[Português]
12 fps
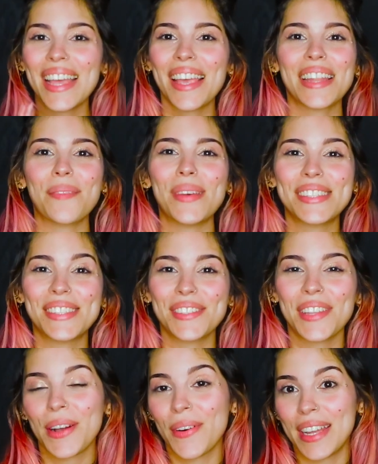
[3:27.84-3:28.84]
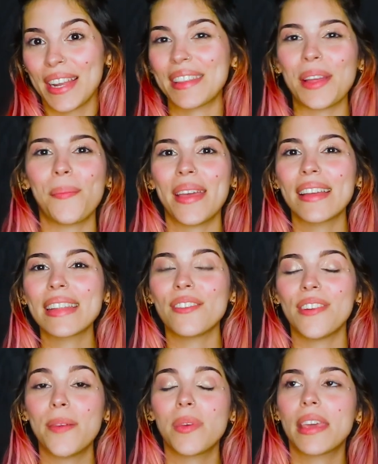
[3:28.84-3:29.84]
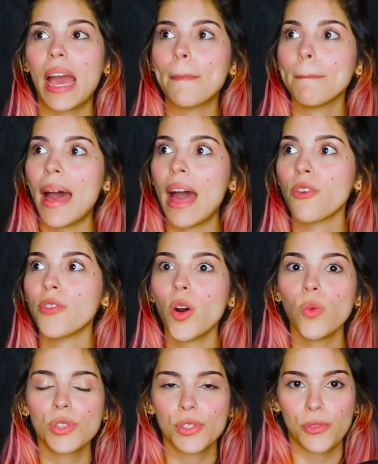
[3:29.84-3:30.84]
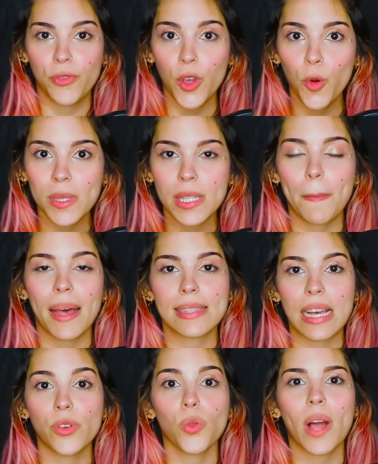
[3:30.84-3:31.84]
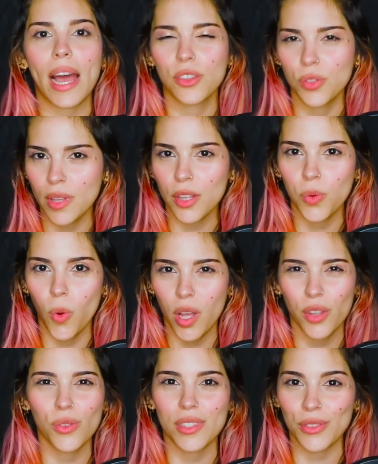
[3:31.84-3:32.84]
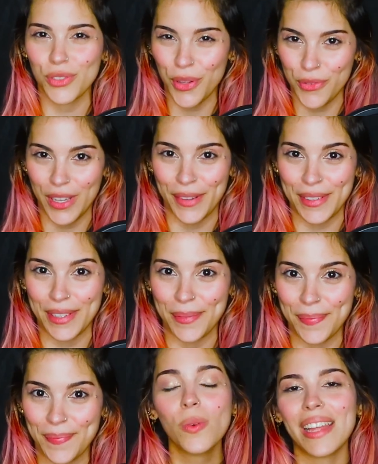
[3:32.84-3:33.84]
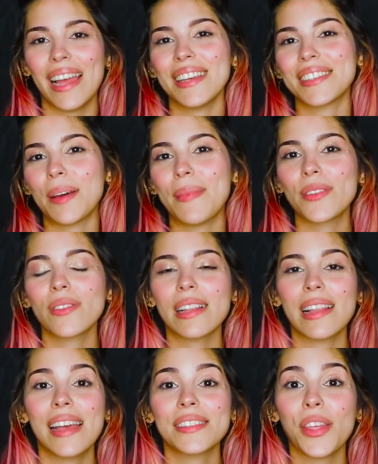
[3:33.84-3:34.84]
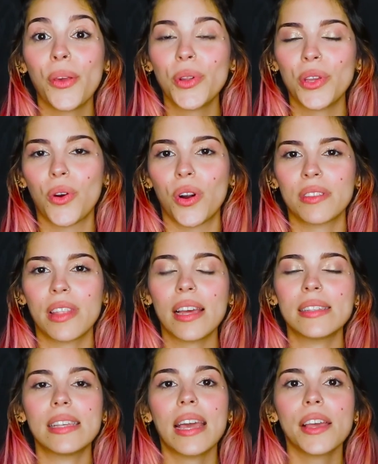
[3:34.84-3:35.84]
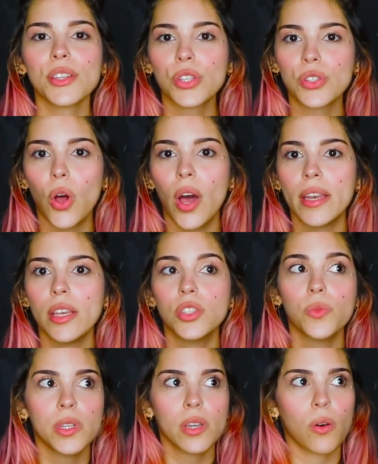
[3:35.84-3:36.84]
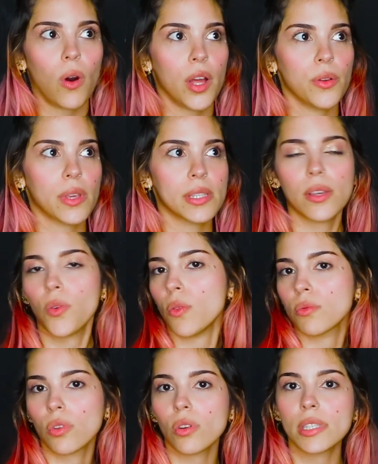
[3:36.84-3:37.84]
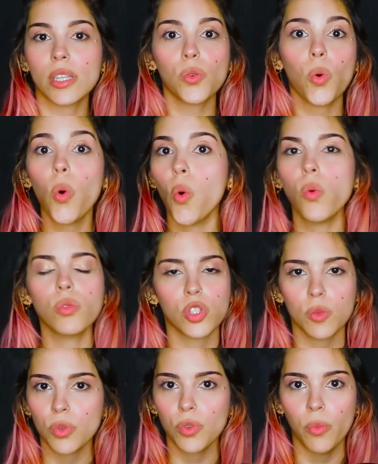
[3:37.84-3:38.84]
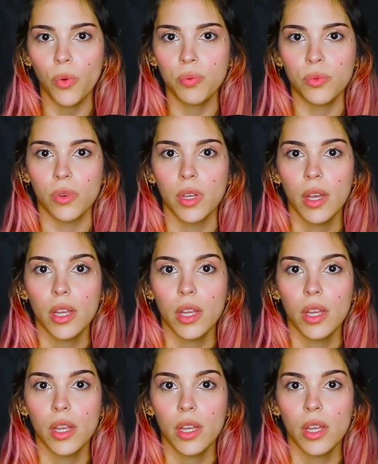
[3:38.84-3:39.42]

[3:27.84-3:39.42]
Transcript: quem tá me assistindo agora que também é da vibe que amava os filmes que passavam no Cartoon Network nos anos 90. Um deles, chamado The Last Unicorn, trazia a história de um unicórnio que se encontrou sendo o último do mundo.